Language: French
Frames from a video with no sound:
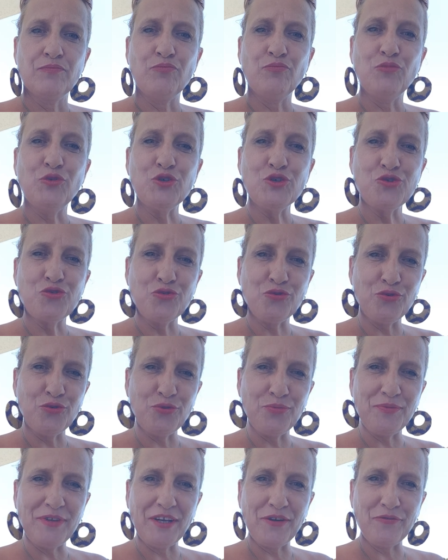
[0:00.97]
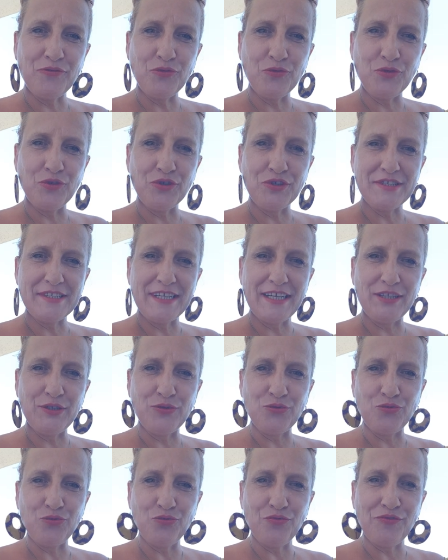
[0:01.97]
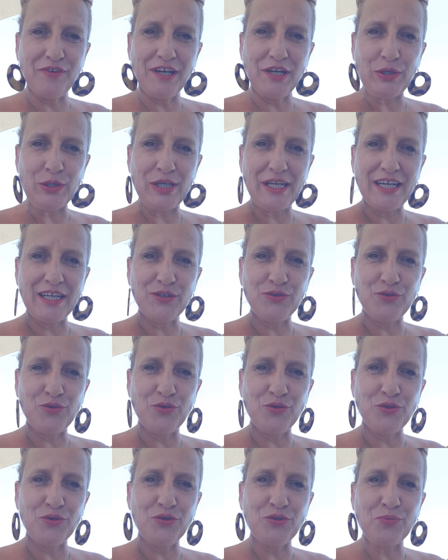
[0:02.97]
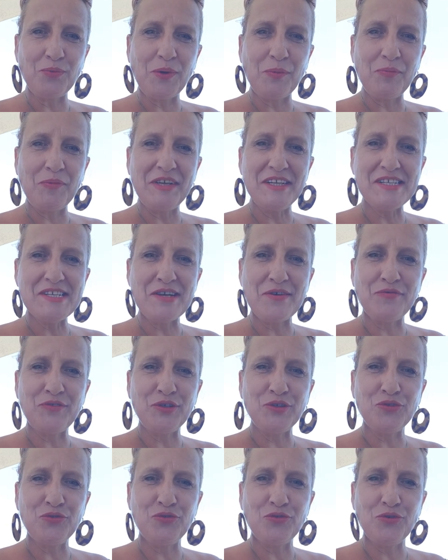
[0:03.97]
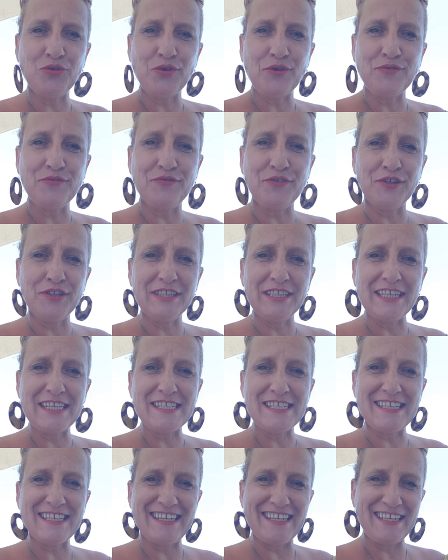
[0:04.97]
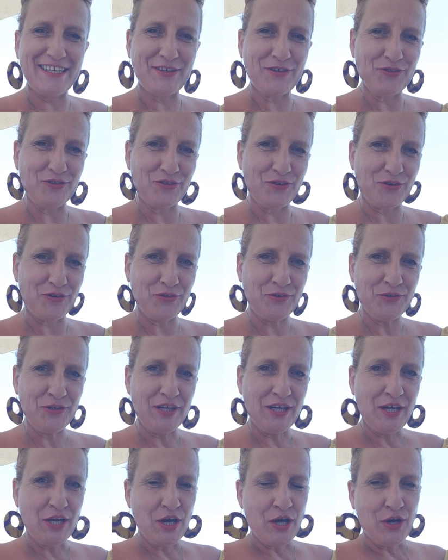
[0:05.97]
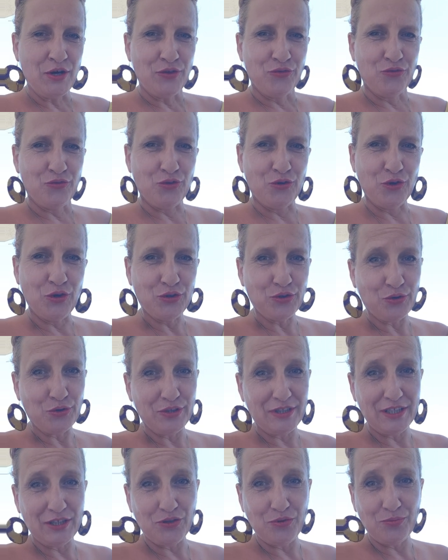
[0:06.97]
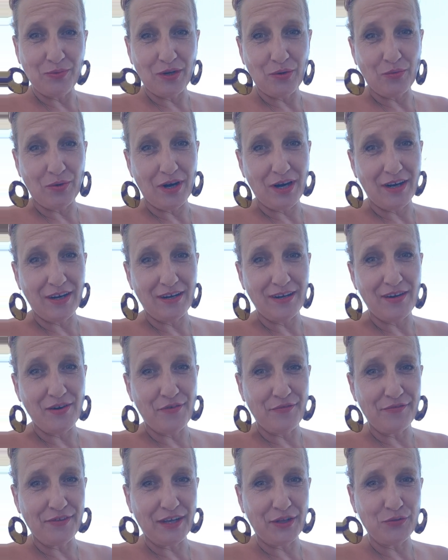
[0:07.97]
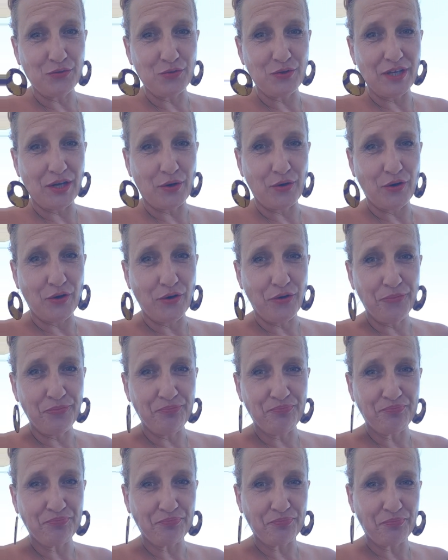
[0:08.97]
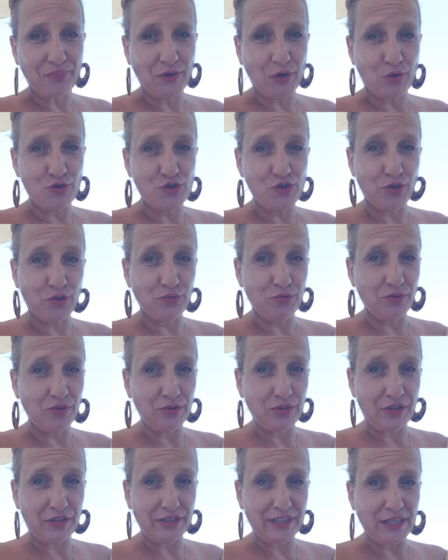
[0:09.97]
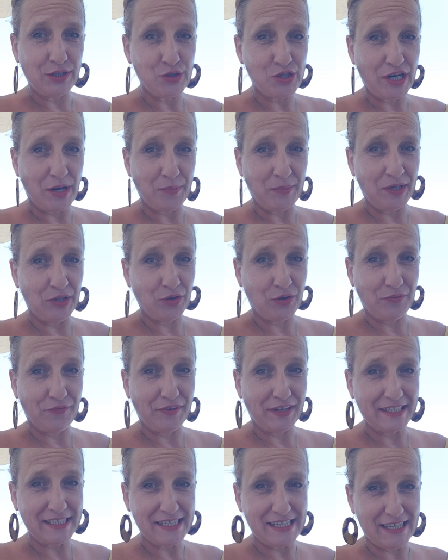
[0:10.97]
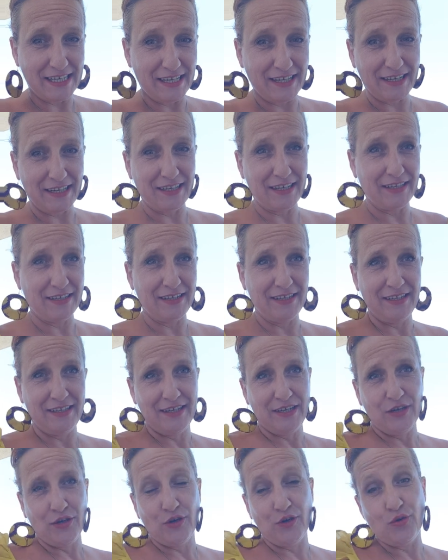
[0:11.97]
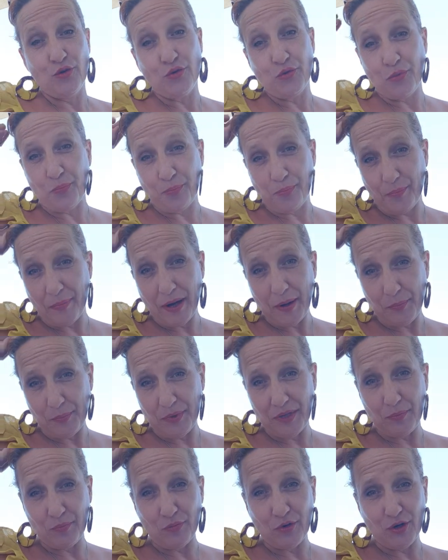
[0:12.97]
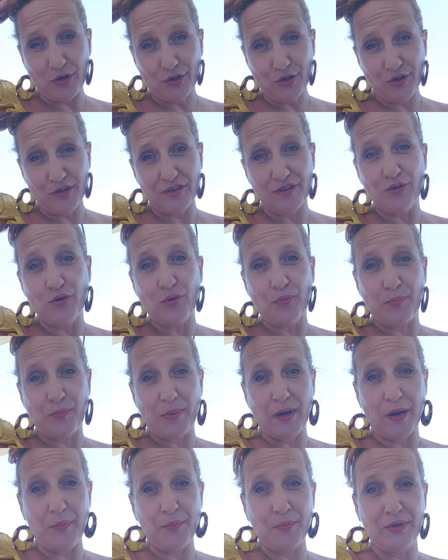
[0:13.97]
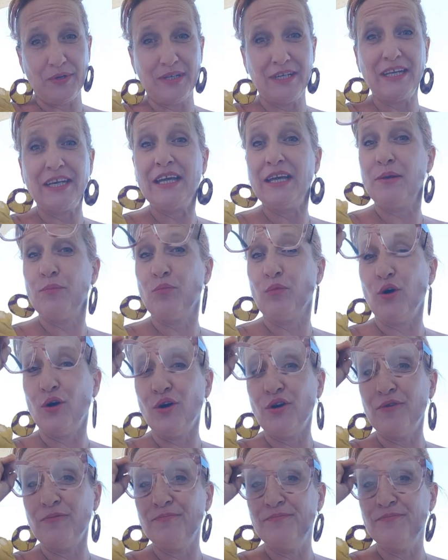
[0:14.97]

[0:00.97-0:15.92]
Bonjour, bienvenue dans cette nouvelle lecture de mes mésaventures fantastiques dans De l'autre côté du miroir, l'envers du décor. Aujourd'hui, on en est au chapitre 25. Le pape est mort, le pape est mort.